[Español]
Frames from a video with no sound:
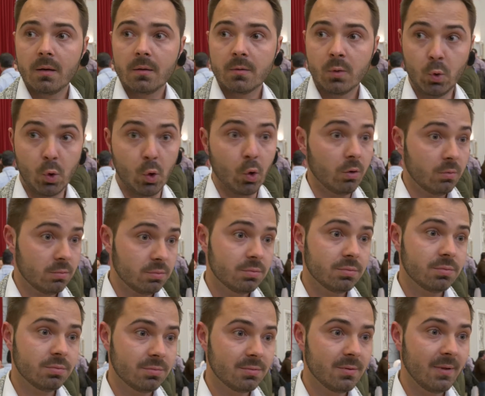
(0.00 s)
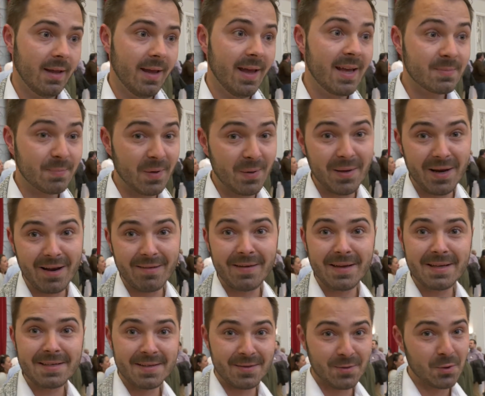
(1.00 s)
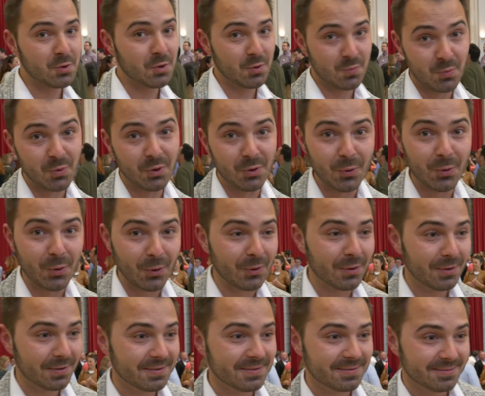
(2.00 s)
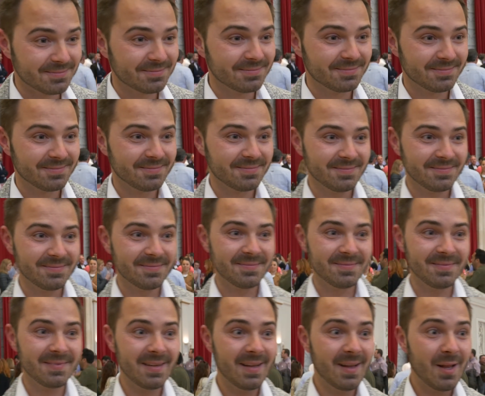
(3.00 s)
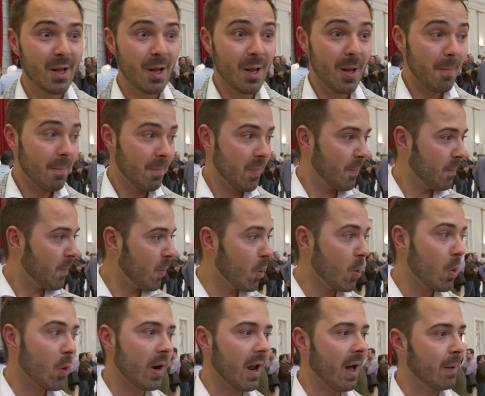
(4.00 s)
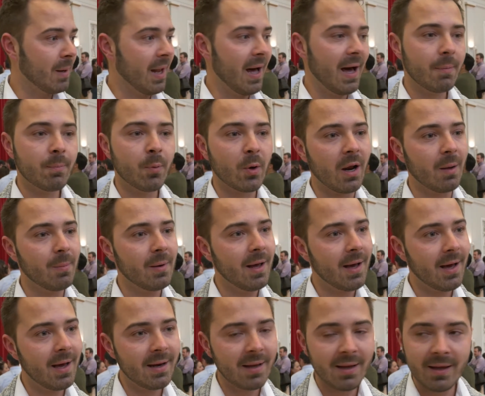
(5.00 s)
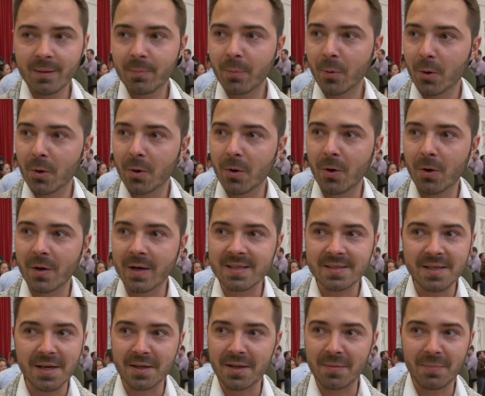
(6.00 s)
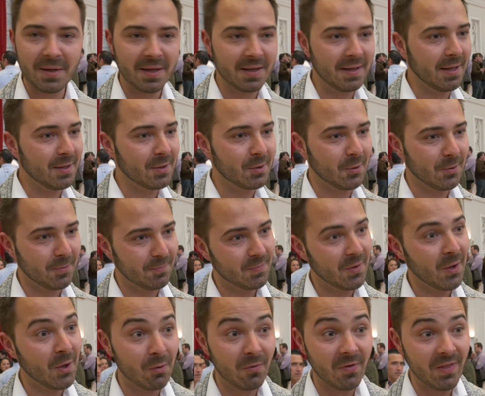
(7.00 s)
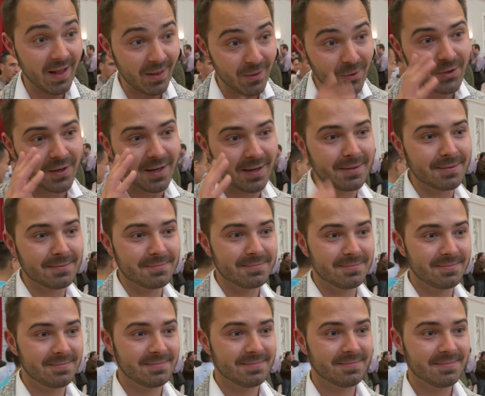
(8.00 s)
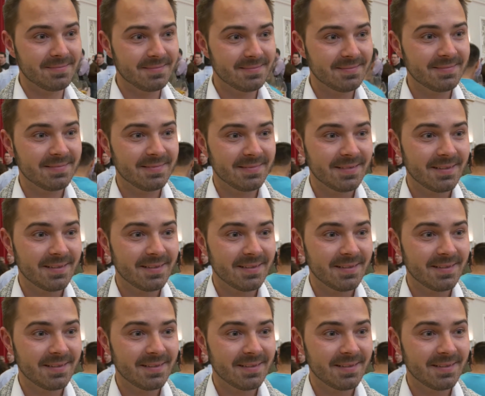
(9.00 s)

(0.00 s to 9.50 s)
Duro. Es primera vez, entonces muy duro. ¿Por qué? Por, hablar, por hablar y por estar de pie tanto. He olvidado ya. Tenéis una silla.